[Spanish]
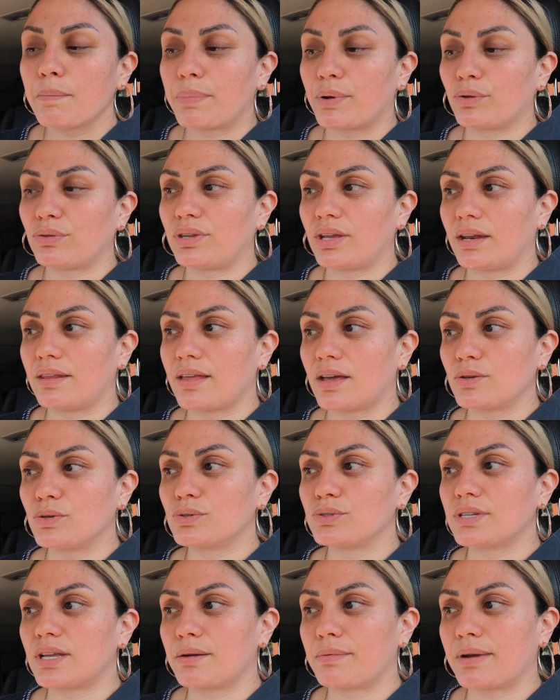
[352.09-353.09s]
pero tiene
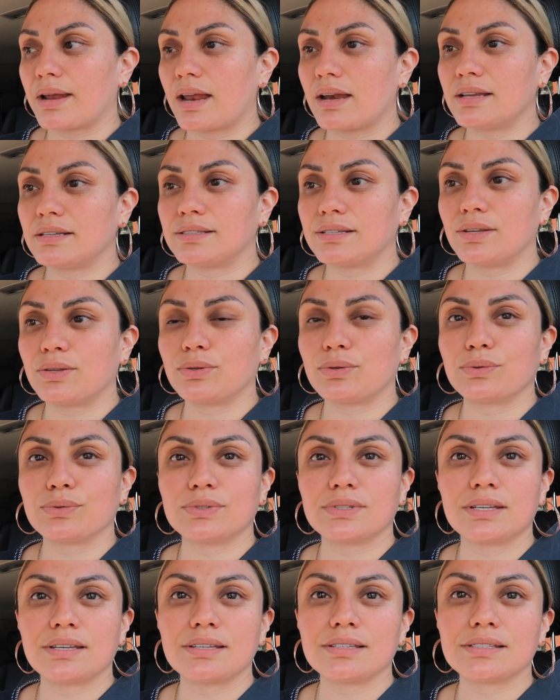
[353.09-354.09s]
daños cerebrales,
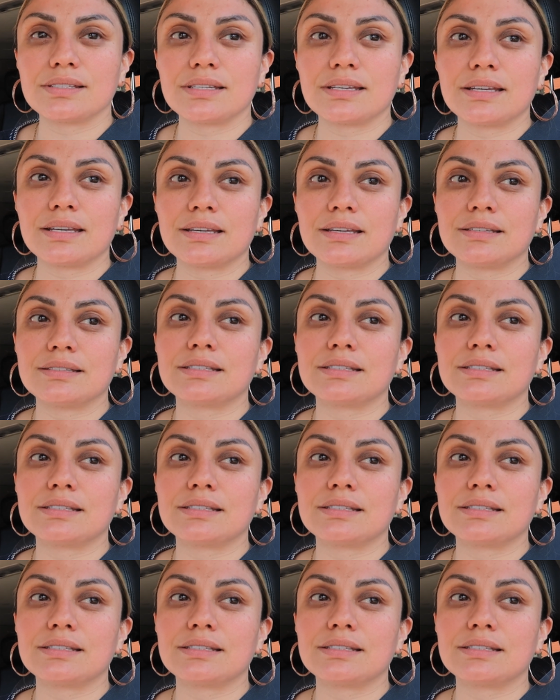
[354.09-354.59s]
entonces eh,